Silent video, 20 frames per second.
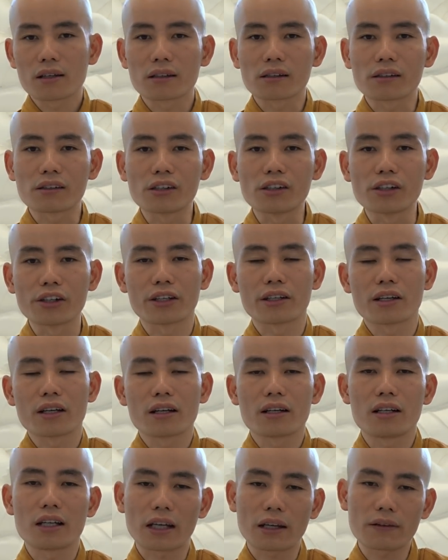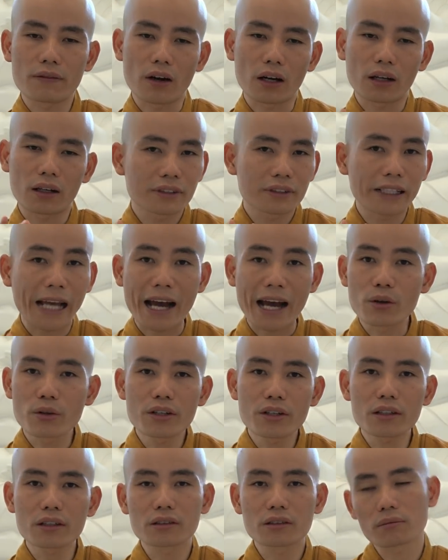người là cái vật cao
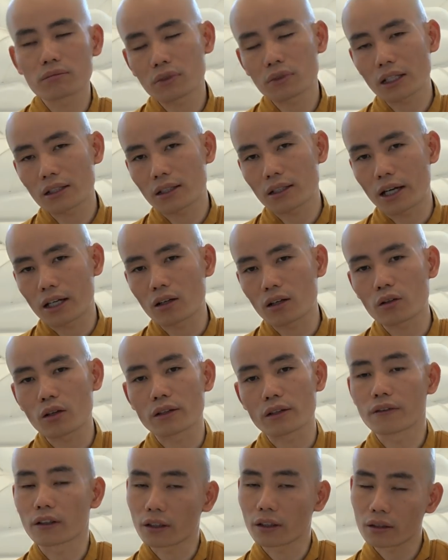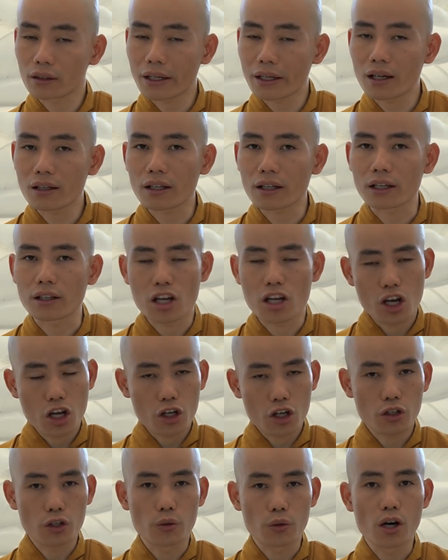nhất trong tất cả các loài vật trên trái đất này.
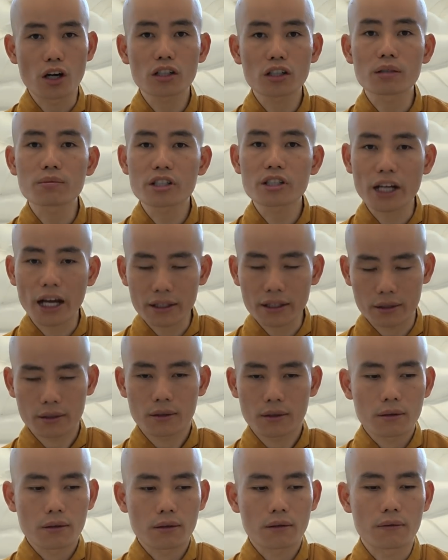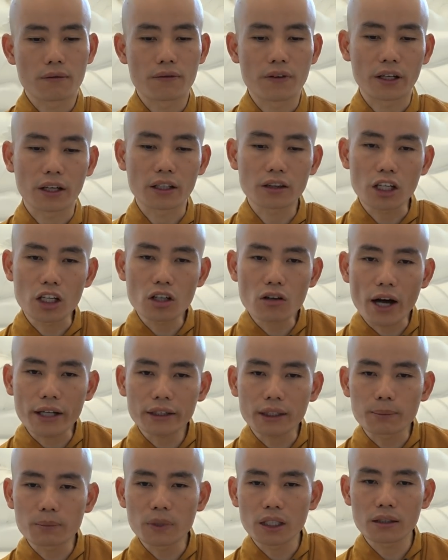Điều đó không sai. Về cái tiến hóa
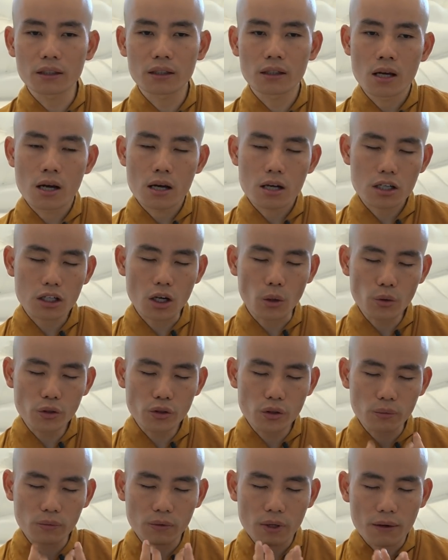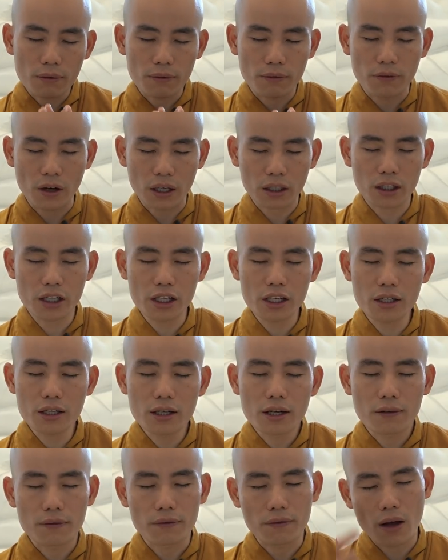tâm linh, cấu trúc vật lý
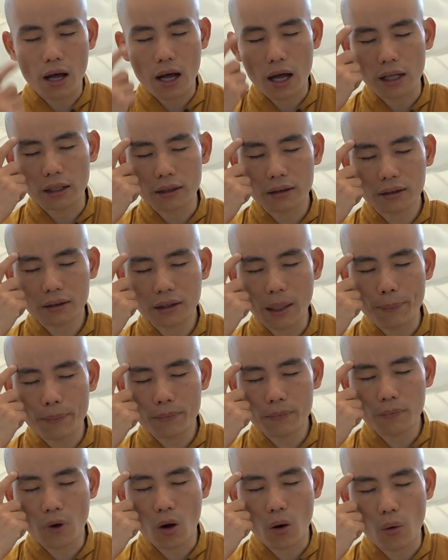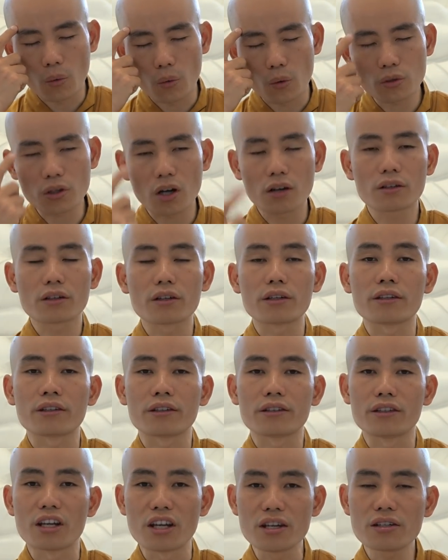và tâm hồn của con người
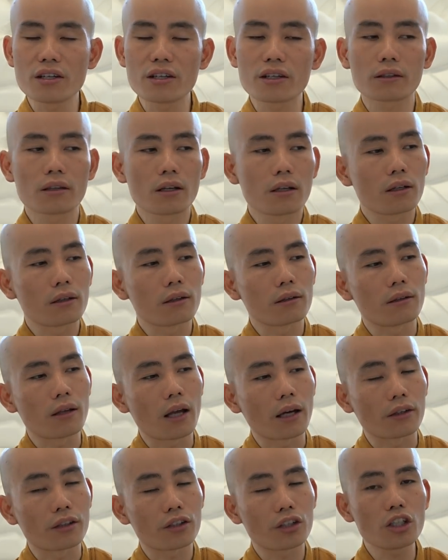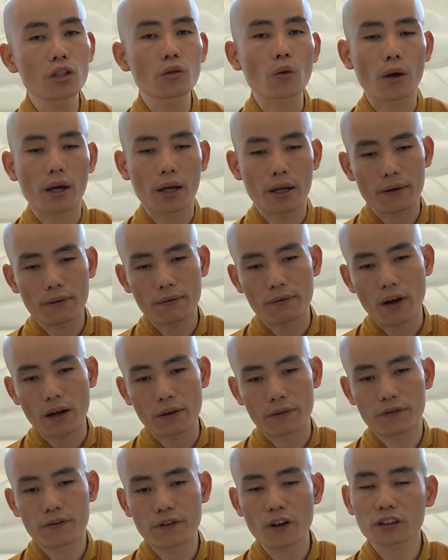dĩ nhiên là trí tuệ
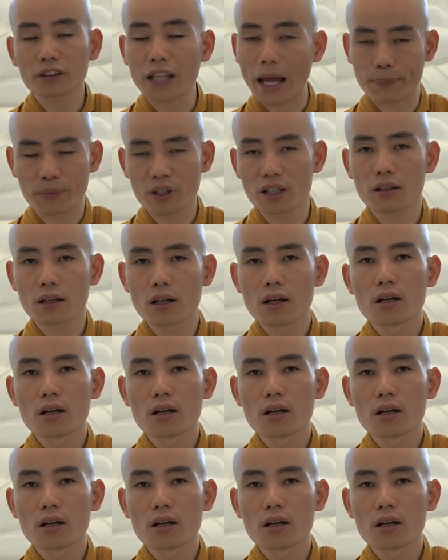và phức tạp nhất.